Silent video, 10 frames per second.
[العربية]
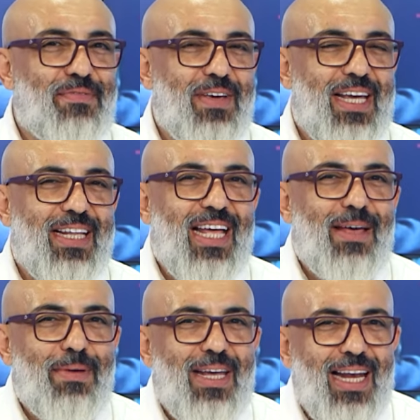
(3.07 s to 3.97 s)
في
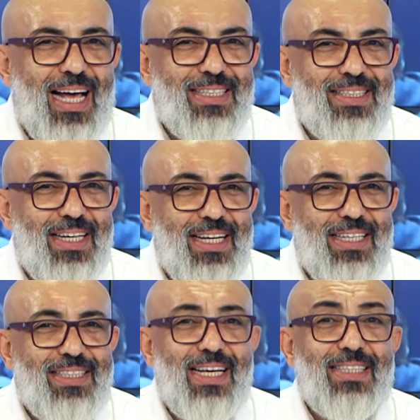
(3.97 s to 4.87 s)
كتابه
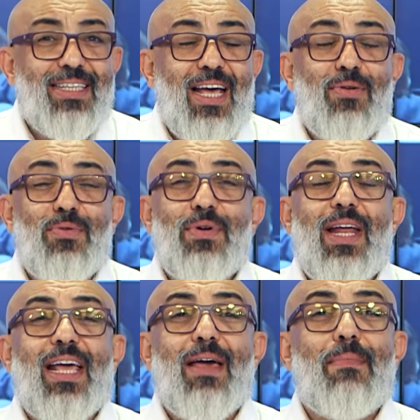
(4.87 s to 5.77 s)
العزيز
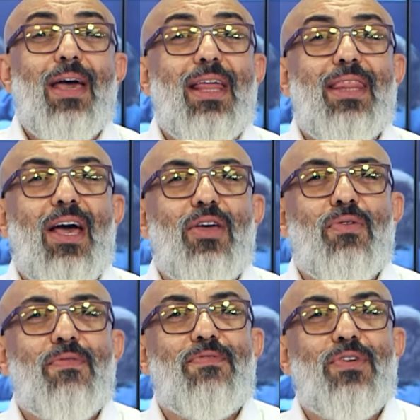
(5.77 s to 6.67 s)
يسالونك ماذا
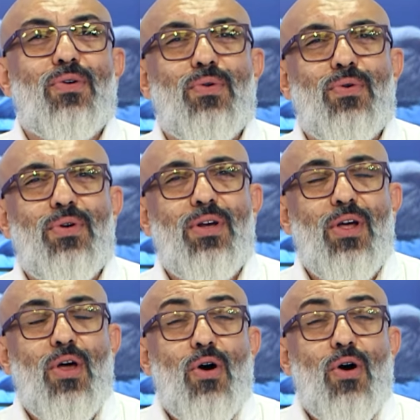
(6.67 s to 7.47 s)
ينفقون